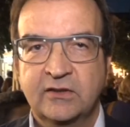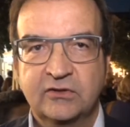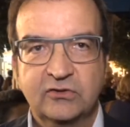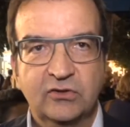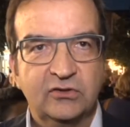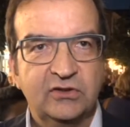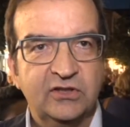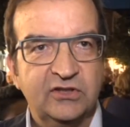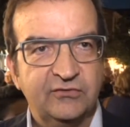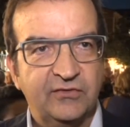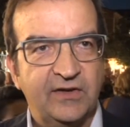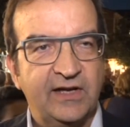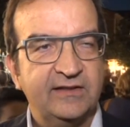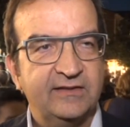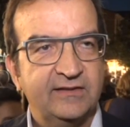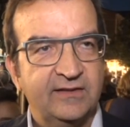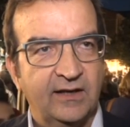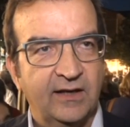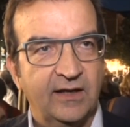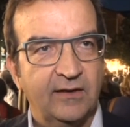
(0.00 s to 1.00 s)

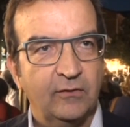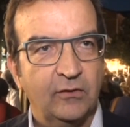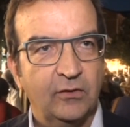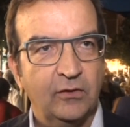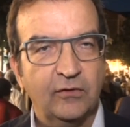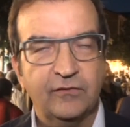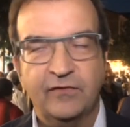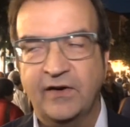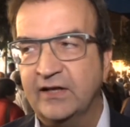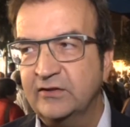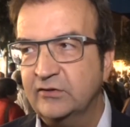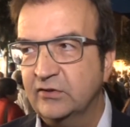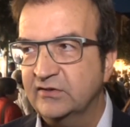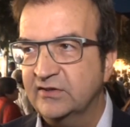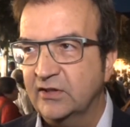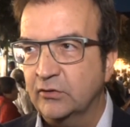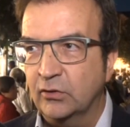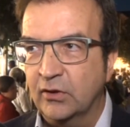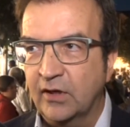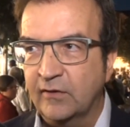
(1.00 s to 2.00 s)
soddisfatti del lavoro fatto, è
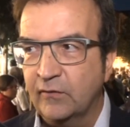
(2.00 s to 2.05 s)
stato un